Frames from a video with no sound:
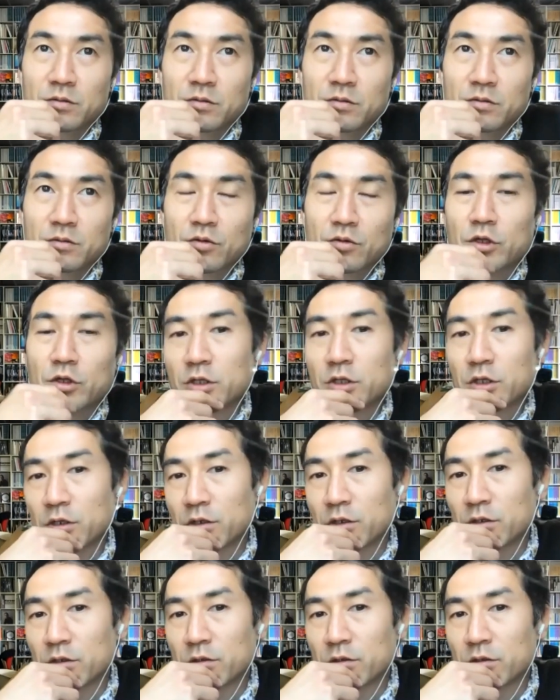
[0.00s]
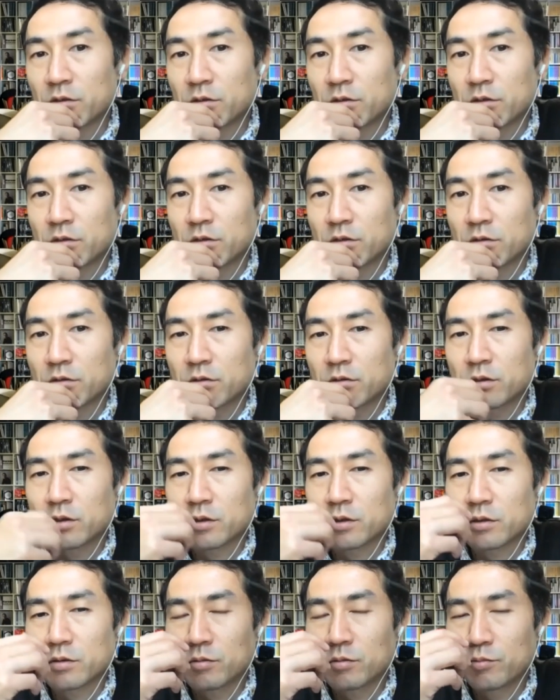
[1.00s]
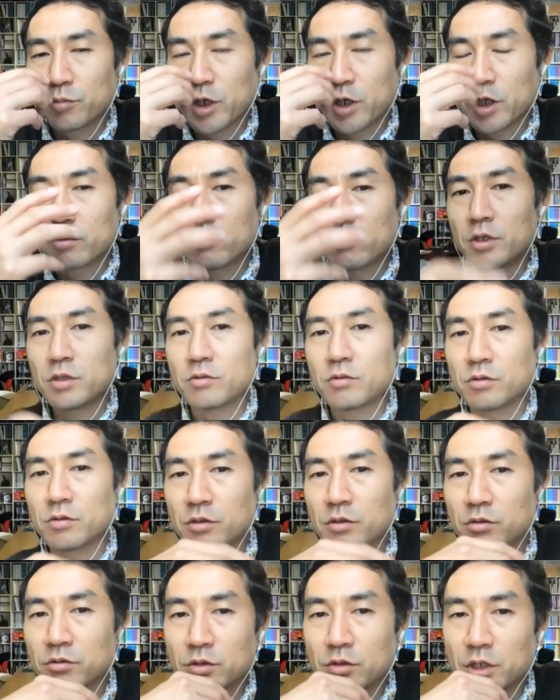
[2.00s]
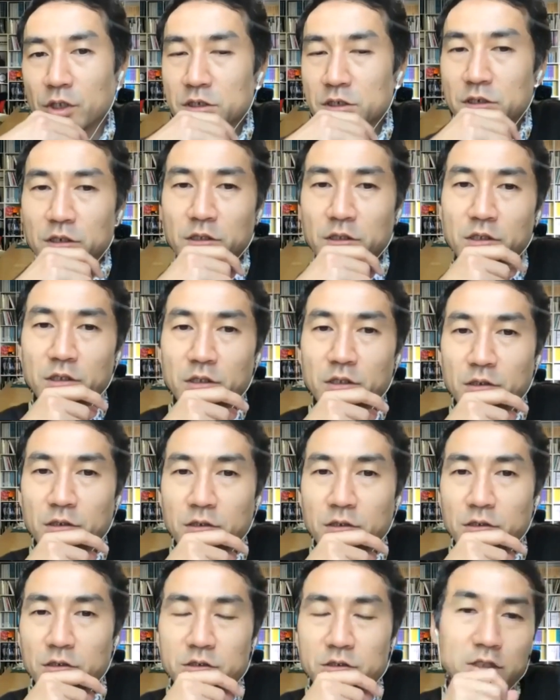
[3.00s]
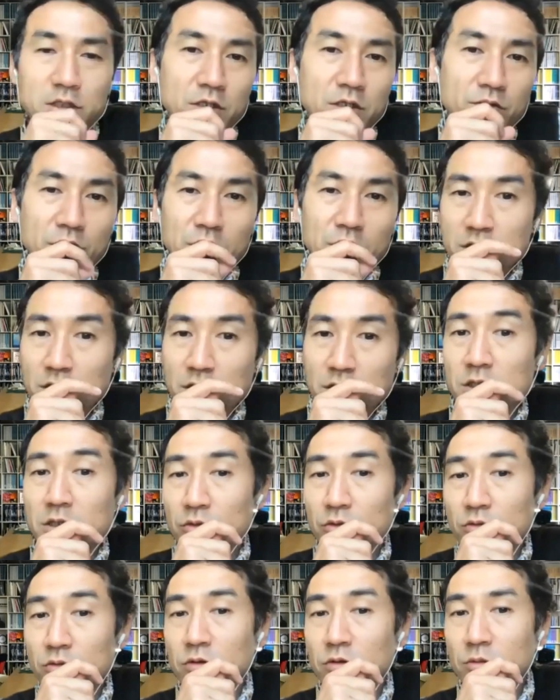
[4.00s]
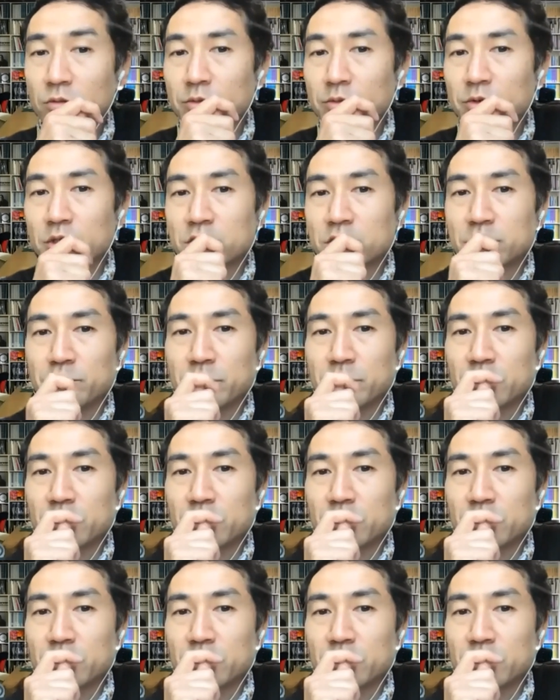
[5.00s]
この間、ハンドエイドっていうのを立ち上げたデザイナーの立川さんとパブリックスペー